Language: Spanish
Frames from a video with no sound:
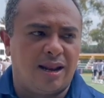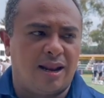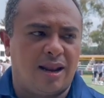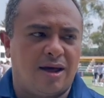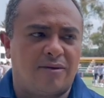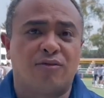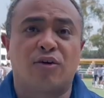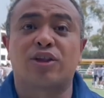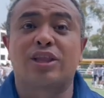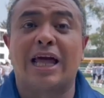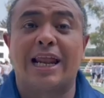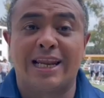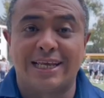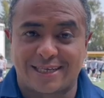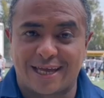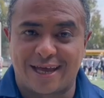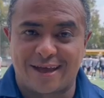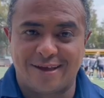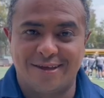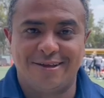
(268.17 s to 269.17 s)
la
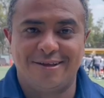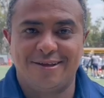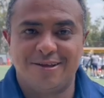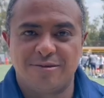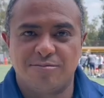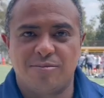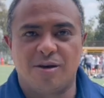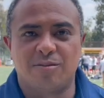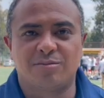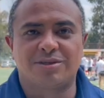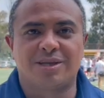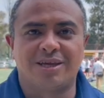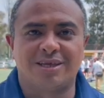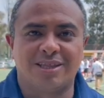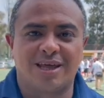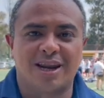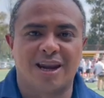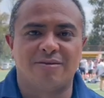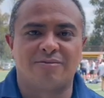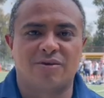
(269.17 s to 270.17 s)
fortaleza, vamos a
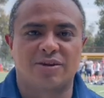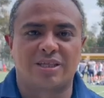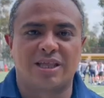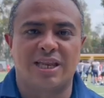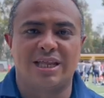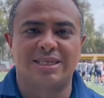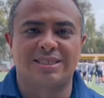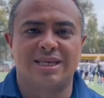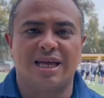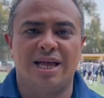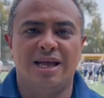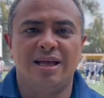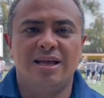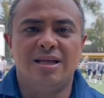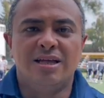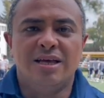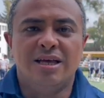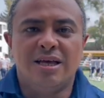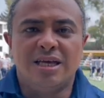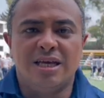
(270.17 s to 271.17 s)
llenar la fortaleza
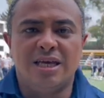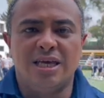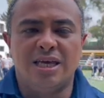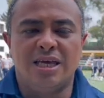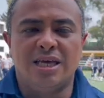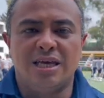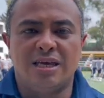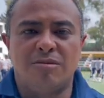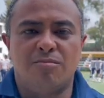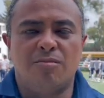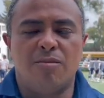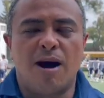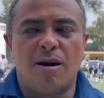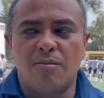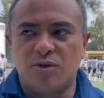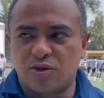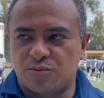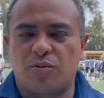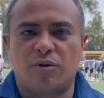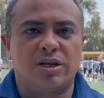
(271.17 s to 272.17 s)
y
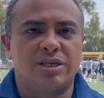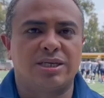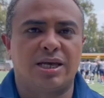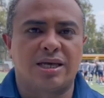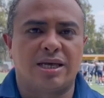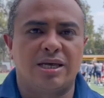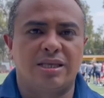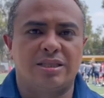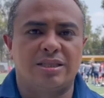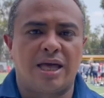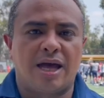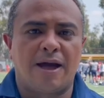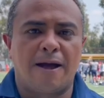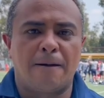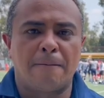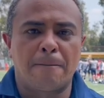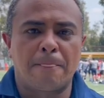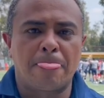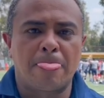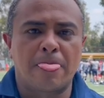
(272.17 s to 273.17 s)
vamos por esa quinta,